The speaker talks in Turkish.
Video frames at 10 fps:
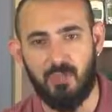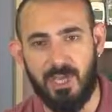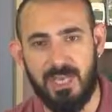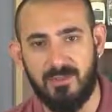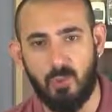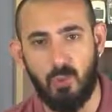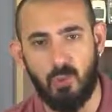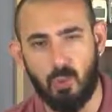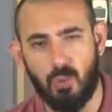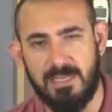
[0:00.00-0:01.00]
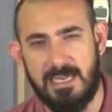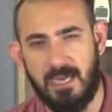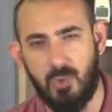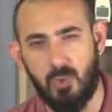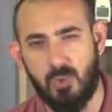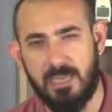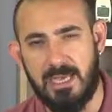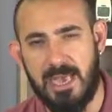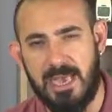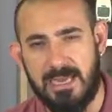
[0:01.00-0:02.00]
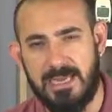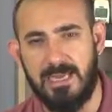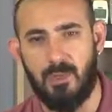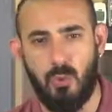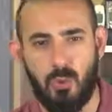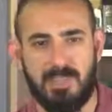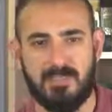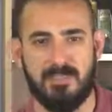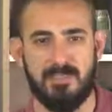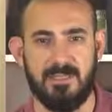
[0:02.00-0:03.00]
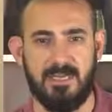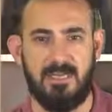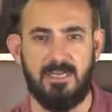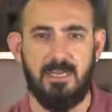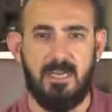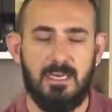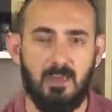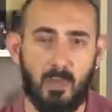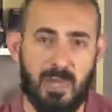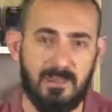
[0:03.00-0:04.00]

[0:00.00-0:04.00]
cihaz %30 ila %50 yük arasında yük